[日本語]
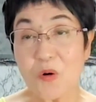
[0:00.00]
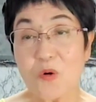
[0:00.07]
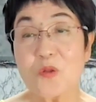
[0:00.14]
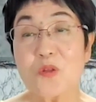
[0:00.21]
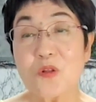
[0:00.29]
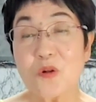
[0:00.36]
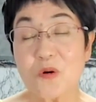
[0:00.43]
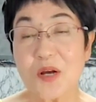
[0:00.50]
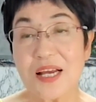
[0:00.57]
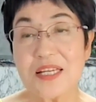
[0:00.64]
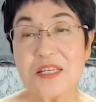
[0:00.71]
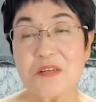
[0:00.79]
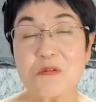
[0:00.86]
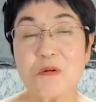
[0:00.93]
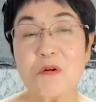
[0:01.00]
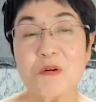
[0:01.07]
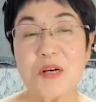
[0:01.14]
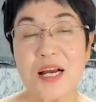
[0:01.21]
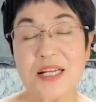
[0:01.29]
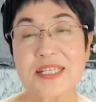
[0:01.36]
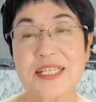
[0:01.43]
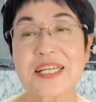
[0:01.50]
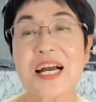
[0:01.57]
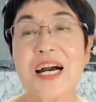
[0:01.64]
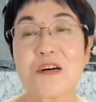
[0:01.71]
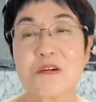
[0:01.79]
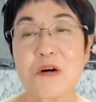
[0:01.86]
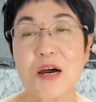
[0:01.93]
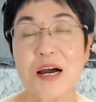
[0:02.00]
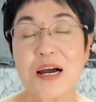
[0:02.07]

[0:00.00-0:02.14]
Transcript: 温度が、皮膚温が違う。